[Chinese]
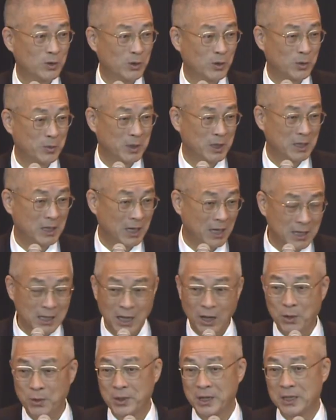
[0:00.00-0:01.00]
我们研
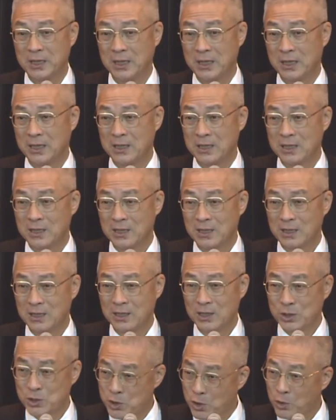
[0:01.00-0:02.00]
讨会的
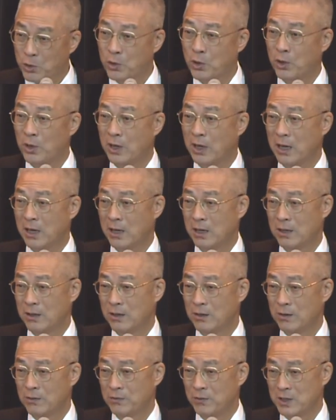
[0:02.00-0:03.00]
收获啊，
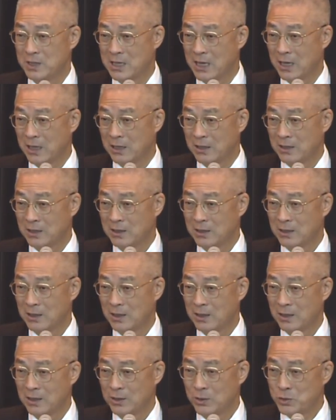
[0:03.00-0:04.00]
非常
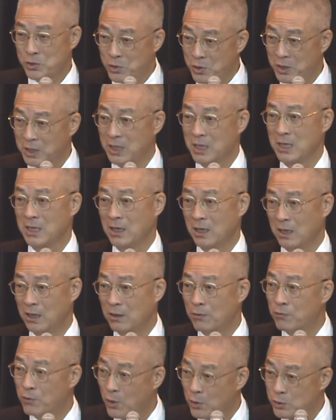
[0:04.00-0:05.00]
具体
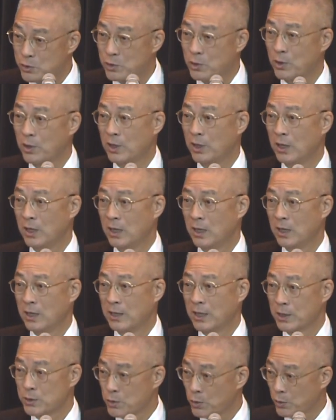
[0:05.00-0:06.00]
而丰硕。
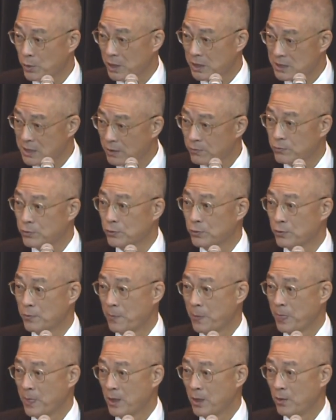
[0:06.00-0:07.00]
那作为政府
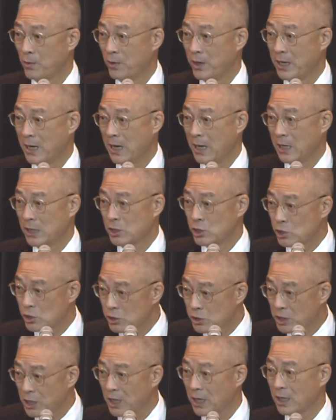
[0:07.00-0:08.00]
未来
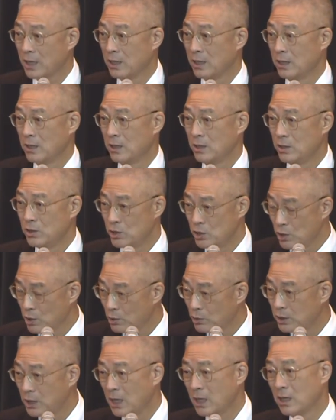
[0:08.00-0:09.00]
制定、
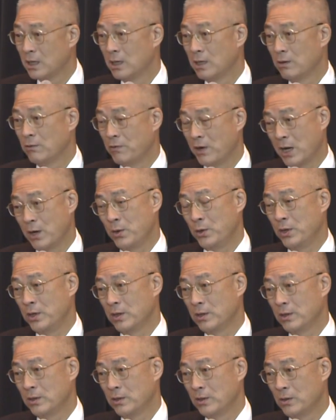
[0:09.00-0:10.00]
修订法律
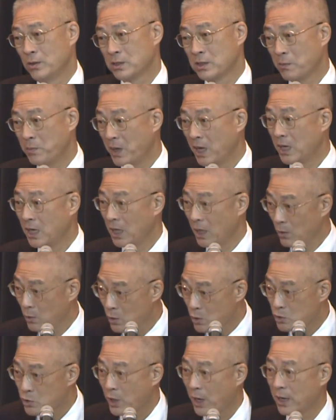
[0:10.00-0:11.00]
或者编列
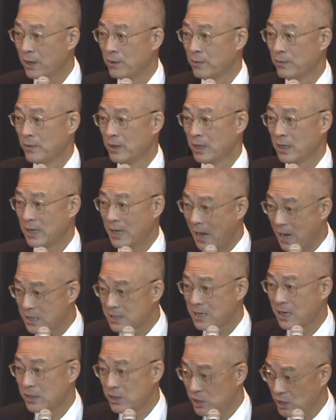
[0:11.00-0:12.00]
预算、改
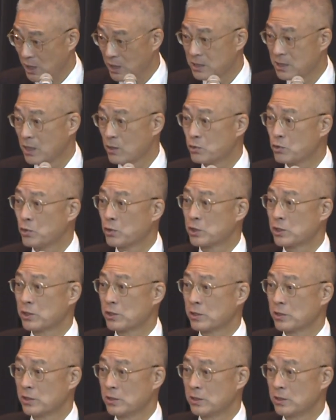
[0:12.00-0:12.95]
善行政措施